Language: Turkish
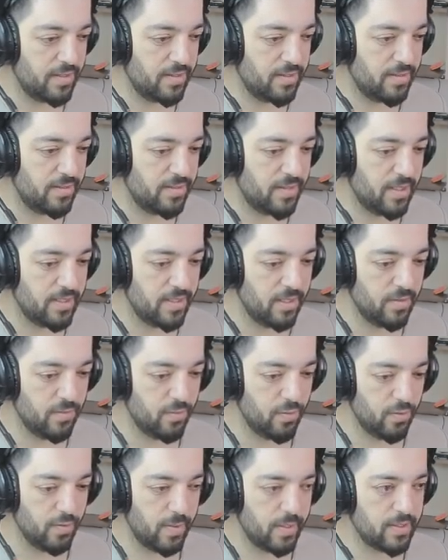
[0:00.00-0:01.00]
Bak
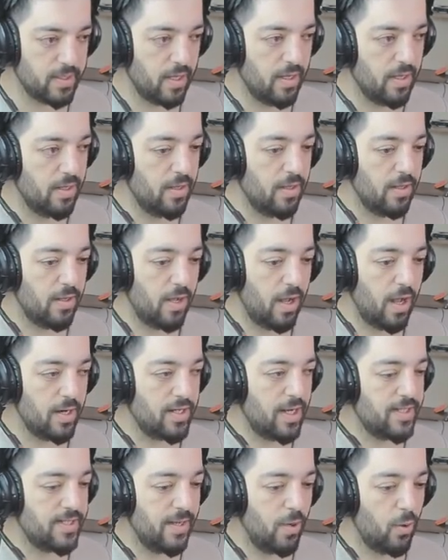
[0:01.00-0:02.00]
sezeri vuruyordum az
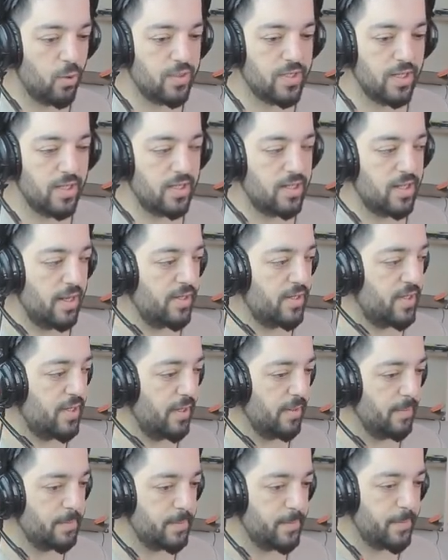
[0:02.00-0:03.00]
daha. Arkadaşlar ortalık
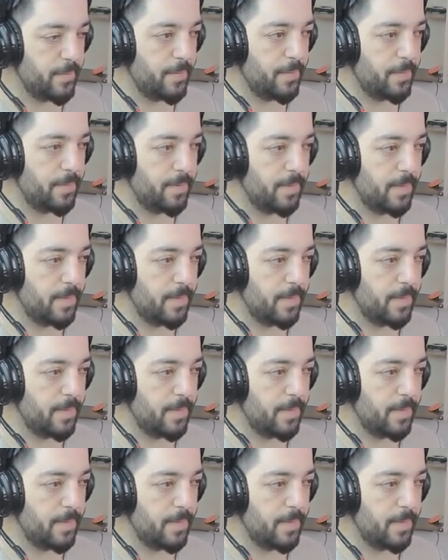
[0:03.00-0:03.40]
karıştı.